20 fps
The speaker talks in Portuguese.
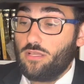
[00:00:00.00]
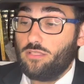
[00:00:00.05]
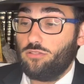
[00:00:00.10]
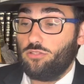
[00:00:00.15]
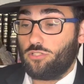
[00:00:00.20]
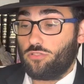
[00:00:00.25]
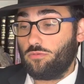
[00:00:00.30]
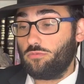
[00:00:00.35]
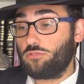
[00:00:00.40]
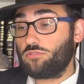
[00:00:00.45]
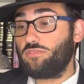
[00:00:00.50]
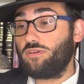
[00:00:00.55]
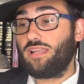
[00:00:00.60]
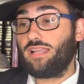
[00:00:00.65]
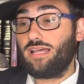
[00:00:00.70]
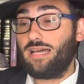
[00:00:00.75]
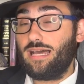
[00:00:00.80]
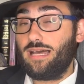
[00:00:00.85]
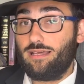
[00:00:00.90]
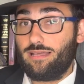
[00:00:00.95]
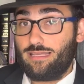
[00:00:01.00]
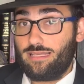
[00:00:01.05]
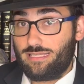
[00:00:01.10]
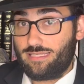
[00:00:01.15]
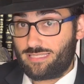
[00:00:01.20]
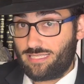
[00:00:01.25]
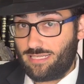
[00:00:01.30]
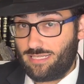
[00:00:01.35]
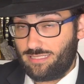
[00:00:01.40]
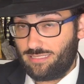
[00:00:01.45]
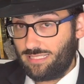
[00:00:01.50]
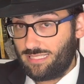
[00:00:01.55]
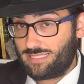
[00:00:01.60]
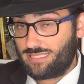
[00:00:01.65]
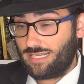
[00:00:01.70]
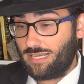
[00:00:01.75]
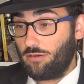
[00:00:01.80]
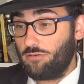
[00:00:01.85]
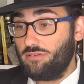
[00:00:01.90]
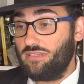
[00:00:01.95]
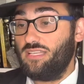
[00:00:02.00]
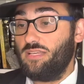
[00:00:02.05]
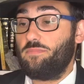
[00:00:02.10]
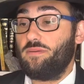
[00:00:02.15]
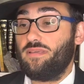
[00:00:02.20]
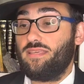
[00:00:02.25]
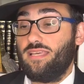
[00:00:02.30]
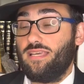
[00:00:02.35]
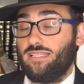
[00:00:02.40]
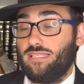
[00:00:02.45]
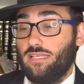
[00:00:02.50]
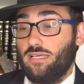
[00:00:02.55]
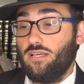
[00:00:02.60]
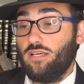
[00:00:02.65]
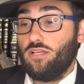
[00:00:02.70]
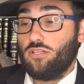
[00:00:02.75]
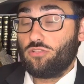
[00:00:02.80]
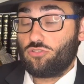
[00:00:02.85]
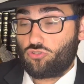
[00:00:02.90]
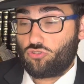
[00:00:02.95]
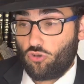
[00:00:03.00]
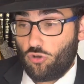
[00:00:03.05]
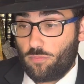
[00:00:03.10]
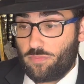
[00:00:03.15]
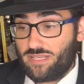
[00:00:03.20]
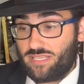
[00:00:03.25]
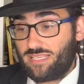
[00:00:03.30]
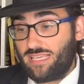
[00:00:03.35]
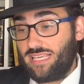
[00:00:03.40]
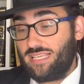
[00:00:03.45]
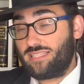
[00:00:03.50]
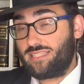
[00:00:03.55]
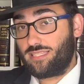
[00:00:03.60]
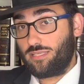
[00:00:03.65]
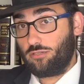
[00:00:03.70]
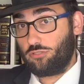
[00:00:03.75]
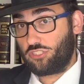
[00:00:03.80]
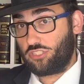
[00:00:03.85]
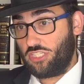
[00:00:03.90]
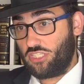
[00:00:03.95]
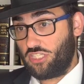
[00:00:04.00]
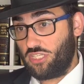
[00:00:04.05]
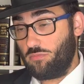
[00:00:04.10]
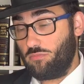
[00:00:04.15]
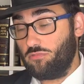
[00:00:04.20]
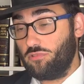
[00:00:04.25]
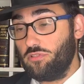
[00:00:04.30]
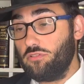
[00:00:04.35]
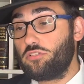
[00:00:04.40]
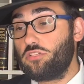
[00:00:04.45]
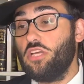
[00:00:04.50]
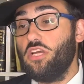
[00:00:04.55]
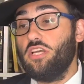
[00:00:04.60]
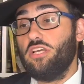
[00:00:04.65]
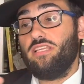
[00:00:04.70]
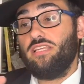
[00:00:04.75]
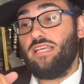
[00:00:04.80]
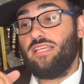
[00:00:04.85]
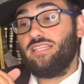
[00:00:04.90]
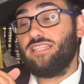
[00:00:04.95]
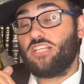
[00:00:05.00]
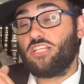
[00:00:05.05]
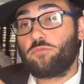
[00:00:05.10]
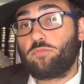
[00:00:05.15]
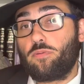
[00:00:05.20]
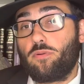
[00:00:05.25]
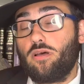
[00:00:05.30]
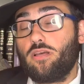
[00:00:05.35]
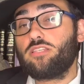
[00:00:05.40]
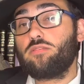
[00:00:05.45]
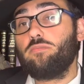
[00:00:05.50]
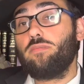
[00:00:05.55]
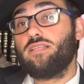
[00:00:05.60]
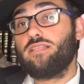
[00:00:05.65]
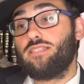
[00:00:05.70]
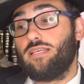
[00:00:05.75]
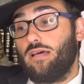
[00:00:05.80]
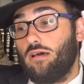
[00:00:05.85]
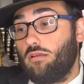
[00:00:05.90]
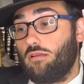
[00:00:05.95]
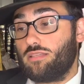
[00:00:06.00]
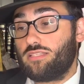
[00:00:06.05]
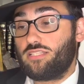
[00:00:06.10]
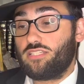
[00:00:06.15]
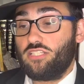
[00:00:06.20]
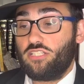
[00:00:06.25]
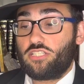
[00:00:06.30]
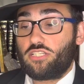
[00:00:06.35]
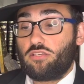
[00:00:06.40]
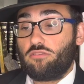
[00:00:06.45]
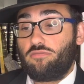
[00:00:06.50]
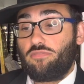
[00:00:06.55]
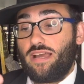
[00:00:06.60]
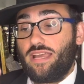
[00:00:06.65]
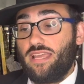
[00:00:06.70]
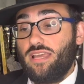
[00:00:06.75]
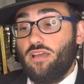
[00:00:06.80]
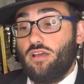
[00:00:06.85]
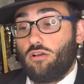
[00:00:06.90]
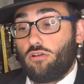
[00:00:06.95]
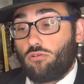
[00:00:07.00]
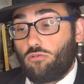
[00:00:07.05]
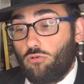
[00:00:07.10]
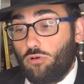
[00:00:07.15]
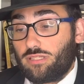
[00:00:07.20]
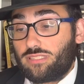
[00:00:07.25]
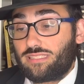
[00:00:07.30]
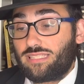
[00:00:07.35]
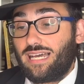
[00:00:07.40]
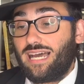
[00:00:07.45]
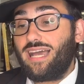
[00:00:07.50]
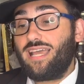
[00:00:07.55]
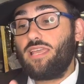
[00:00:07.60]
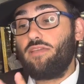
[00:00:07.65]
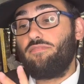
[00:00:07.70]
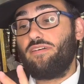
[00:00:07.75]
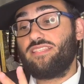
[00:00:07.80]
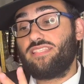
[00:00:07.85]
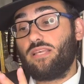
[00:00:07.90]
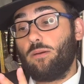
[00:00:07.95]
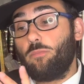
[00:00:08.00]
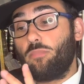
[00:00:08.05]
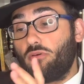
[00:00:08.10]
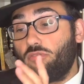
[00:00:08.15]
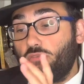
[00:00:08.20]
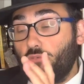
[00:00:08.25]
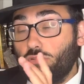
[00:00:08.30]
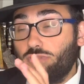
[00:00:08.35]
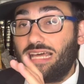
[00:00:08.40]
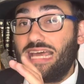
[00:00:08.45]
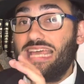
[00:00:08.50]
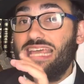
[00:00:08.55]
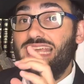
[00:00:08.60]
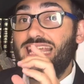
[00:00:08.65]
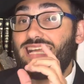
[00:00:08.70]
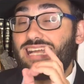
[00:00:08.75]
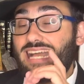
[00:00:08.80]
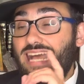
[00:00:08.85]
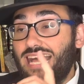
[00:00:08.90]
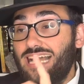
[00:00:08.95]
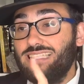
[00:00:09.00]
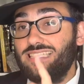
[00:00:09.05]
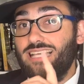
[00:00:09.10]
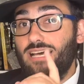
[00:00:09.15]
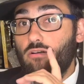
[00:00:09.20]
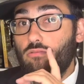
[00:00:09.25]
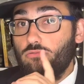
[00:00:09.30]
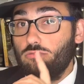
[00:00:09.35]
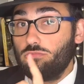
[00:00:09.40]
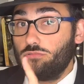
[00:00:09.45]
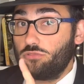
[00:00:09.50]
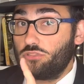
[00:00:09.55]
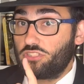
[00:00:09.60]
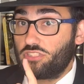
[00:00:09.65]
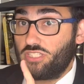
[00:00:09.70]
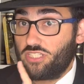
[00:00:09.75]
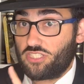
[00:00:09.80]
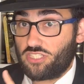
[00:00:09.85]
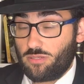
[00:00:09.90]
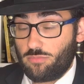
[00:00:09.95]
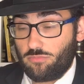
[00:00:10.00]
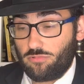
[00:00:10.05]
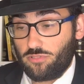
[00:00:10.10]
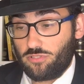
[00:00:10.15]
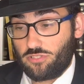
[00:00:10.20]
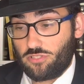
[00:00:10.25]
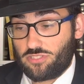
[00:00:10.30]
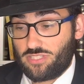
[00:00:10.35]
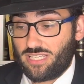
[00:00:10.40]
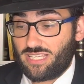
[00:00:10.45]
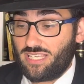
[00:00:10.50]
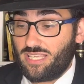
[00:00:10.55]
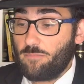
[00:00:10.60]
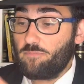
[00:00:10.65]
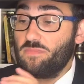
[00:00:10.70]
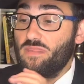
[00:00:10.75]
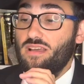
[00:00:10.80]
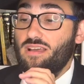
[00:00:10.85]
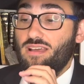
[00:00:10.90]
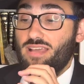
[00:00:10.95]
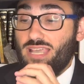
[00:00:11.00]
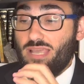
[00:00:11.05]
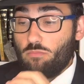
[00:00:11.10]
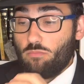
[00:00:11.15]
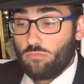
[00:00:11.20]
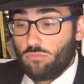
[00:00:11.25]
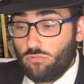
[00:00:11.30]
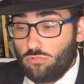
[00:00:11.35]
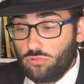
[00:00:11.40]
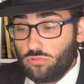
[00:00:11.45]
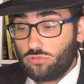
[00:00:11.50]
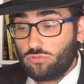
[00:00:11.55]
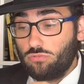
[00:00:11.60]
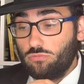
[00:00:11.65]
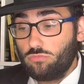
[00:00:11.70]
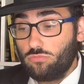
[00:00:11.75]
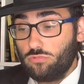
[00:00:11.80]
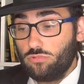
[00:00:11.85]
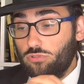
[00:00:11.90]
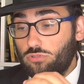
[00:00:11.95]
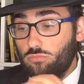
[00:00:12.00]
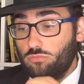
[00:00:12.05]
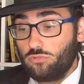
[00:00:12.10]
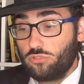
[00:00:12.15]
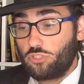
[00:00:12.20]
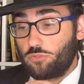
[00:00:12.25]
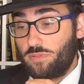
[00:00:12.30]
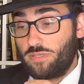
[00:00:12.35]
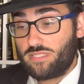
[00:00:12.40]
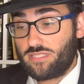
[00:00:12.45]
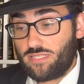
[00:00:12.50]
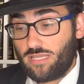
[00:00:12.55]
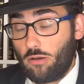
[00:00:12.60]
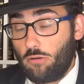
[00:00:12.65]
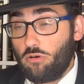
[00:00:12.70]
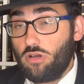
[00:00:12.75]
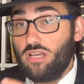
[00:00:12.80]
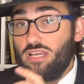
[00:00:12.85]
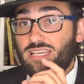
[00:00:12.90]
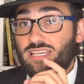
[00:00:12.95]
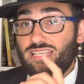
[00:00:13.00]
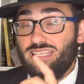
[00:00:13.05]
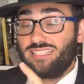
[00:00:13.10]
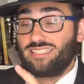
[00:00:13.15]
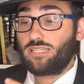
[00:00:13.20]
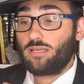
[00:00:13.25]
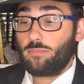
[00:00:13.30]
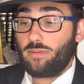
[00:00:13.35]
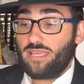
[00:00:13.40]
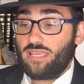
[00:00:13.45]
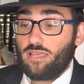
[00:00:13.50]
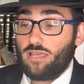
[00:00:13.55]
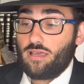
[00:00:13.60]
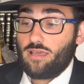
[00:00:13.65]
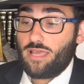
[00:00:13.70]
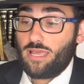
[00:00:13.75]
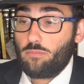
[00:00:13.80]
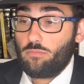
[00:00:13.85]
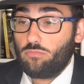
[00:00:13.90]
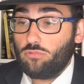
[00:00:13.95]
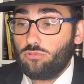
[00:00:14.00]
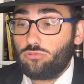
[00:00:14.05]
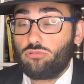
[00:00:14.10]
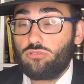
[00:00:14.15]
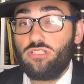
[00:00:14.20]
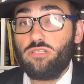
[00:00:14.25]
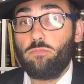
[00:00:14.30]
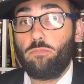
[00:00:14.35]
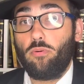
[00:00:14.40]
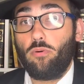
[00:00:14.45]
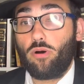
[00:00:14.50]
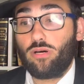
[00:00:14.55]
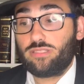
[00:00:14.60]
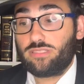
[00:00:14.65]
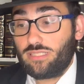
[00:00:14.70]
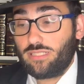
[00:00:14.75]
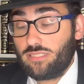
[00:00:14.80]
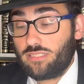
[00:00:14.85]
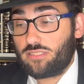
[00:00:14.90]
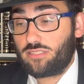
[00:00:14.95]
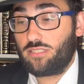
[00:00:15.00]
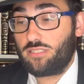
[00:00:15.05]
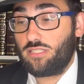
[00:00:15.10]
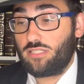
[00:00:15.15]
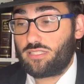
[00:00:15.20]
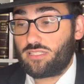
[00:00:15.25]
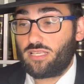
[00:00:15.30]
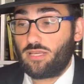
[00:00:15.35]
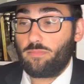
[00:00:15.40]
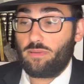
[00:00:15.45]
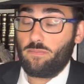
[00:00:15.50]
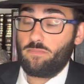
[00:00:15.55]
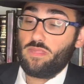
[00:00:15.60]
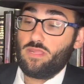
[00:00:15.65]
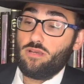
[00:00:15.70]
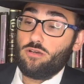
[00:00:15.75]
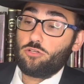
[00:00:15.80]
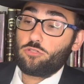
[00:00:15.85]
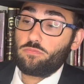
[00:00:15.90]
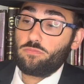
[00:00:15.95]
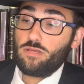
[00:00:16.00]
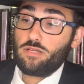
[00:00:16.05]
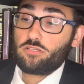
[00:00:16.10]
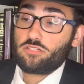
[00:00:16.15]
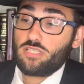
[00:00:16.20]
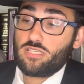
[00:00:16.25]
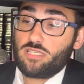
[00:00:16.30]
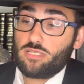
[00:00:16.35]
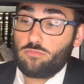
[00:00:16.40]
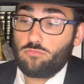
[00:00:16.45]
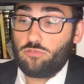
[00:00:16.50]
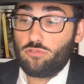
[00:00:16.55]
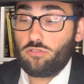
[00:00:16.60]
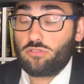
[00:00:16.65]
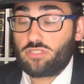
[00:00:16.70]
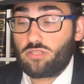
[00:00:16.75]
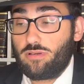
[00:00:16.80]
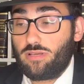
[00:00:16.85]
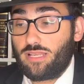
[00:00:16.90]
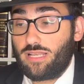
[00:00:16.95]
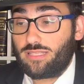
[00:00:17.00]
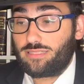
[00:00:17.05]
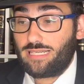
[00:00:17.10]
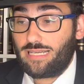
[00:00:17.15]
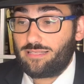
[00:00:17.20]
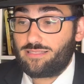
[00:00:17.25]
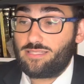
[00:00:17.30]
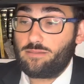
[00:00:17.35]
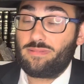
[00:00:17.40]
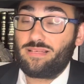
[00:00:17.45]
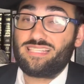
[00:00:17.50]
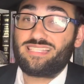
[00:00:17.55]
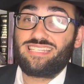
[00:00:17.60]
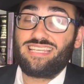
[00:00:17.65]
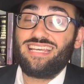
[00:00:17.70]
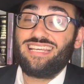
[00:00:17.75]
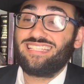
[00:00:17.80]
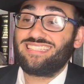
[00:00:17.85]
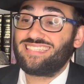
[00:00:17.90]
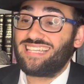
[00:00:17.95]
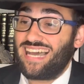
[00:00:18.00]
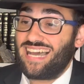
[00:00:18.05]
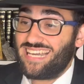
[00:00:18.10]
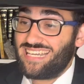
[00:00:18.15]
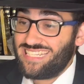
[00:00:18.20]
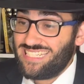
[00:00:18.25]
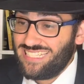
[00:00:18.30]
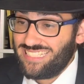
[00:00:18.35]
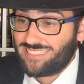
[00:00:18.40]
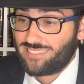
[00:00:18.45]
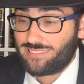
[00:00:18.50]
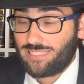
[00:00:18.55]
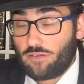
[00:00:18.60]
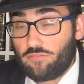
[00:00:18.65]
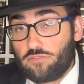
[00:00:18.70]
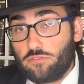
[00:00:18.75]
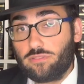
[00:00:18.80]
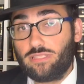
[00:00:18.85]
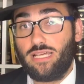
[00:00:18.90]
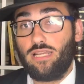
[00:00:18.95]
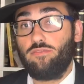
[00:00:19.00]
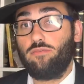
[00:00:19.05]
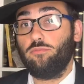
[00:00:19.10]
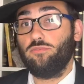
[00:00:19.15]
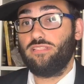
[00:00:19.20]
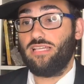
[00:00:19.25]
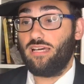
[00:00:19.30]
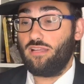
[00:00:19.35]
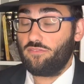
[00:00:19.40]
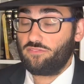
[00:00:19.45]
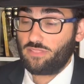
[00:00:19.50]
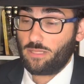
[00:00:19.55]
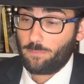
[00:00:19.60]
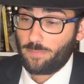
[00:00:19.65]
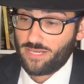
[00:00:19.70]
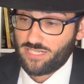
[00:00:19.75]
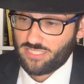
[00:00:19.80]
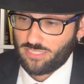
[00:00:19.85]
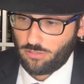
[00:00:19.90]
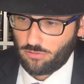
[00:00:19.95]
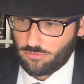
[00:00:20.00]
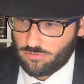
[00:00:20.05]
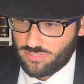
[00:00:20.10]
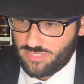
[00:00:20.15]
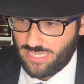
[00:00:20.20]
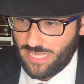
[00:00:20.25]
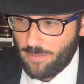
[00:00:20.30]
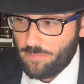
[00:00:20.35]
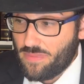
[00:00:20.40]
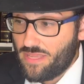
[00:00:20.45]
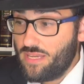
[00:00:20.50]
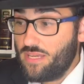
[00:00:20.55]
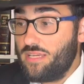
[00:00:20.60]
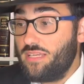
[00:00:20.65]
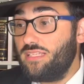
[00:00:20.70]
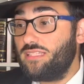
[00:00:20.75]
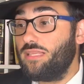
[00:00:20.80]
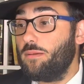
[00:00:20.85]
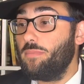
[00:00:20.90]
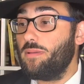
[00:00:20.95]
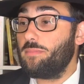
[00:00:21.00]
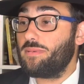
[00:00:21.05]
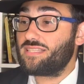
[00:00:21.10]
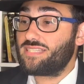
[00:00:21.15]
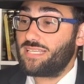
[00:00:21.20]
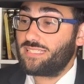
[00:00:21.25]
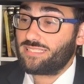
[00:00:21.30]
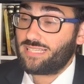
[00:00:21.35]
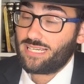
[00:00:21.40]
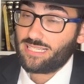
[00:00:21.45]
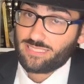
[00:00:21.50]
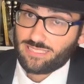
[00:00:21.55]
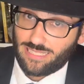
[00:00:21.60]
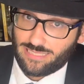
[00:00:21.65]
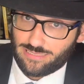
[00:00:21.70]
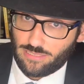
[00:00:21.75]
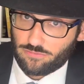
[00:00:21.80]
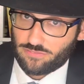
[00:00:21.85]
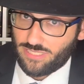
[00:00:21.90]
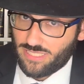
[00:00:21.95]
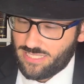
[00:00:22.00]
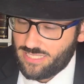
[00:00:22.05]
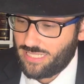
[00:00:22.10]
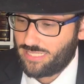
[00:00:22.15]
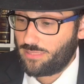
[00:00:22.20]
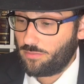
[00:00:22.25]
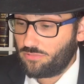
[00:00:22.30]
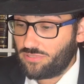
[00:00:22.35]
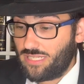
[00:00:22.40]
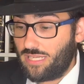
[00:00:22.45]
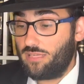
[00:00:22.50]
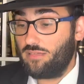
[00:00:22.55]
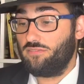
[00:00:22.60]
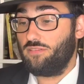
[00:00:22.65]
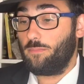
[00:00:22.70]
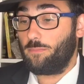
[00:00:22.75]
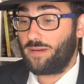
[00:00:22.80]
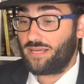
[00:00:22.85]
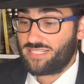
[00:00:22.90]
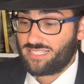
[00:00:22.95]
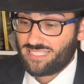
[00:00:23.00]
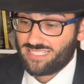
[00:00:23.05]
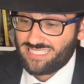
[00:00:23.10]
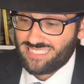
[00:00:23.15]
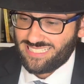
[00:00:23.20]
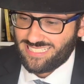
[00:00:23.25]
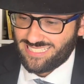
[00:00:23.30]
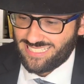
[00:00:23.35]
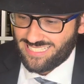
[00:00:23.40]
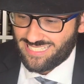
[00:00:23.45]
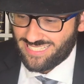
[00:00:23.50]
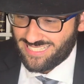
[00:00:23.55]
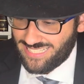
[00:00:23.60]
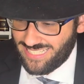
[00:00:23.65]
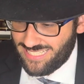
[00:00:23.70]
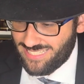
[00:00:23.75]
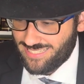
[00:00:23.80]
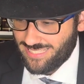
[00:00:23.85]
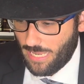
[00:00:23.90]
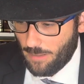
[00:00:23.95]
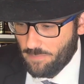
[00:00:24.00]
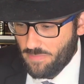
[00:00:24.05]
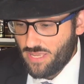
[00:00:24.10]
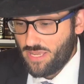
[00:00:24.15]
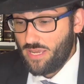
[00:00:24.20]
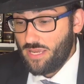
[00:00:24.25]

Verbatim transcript: Nós vamos falar essa, nessa aulinha pequena sobre quem são os testemunhos, e aí nas próximas aulas a gente vai cortar e vai se aprofundar em cada um dos testemunhos. Isso aqui é muito, muito, muito especial e também é muito importante da gente saber. Os primeiros testemunhos são relatados em Maseret Ta'anit, da Fiudalef Mudalef, na página 11a, e também Maseret Hagad, da Ftedzai, na Mudalef, na página 16a.